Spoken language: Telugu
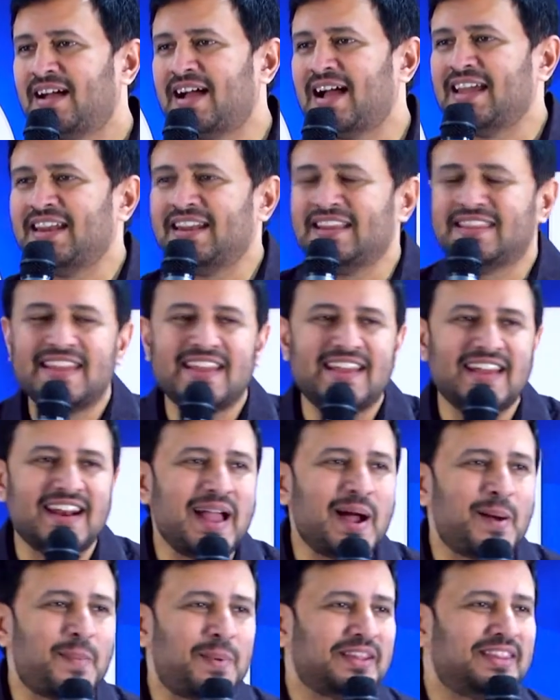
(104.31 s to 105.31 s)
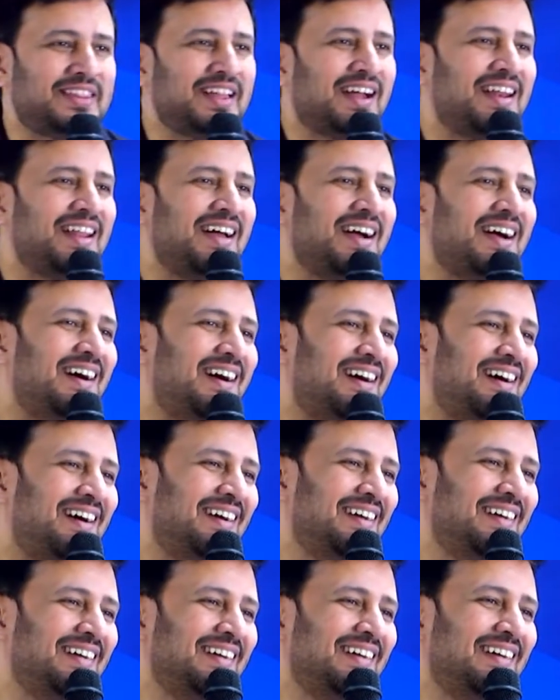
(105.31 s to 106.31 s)
ఆయన దగ్గరే అబద్ధాలా
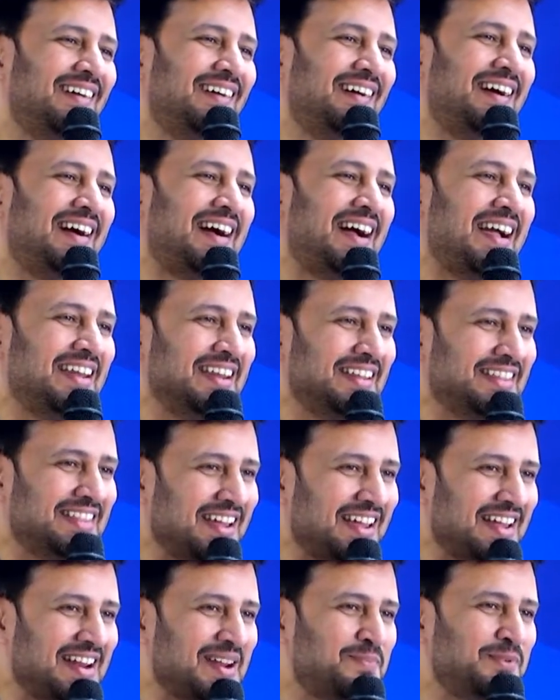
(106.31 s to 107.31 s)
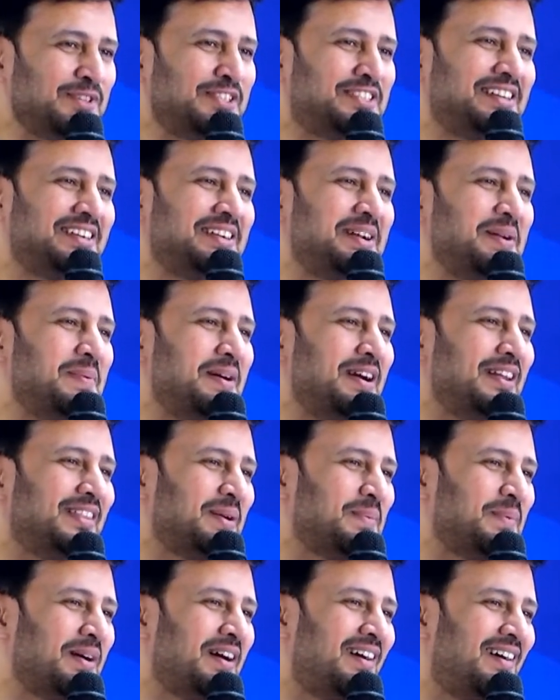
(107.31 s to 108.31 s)
ఆయన దగ్గరే ముచ్చట్లు
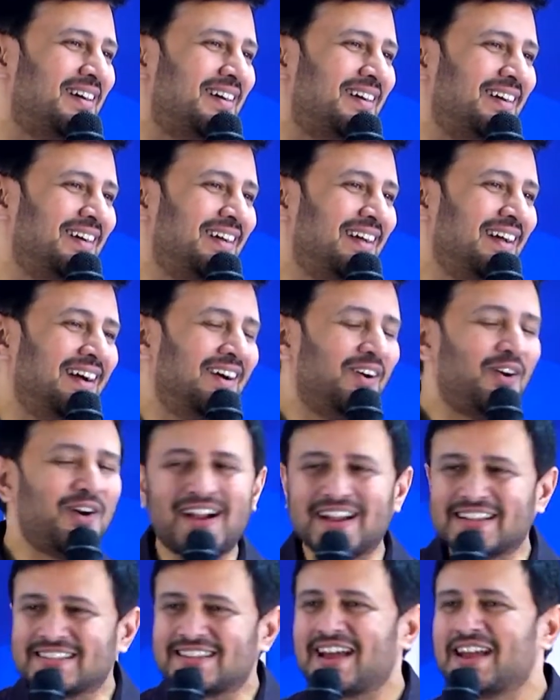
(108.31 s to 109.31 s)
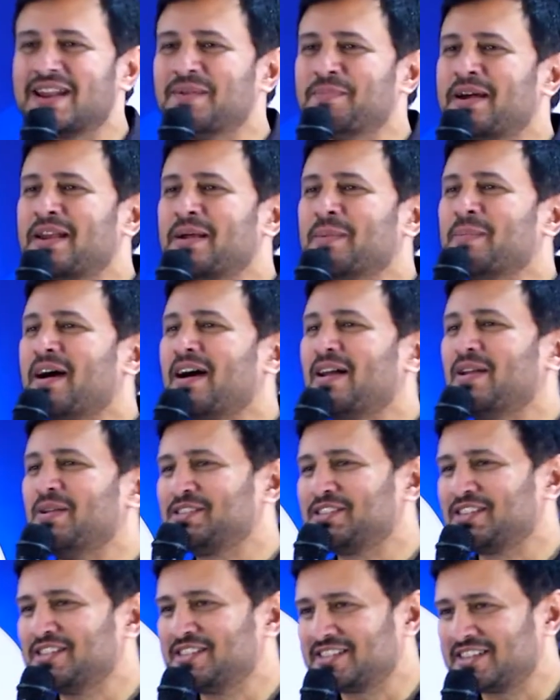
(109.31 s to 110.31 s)
పెడతామా ఒక్కసారి మనం
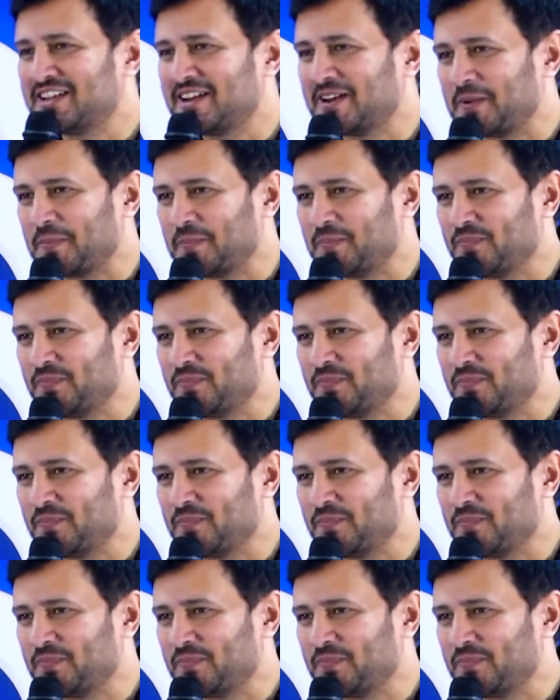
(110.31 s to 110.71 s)
ఆలోచించాలి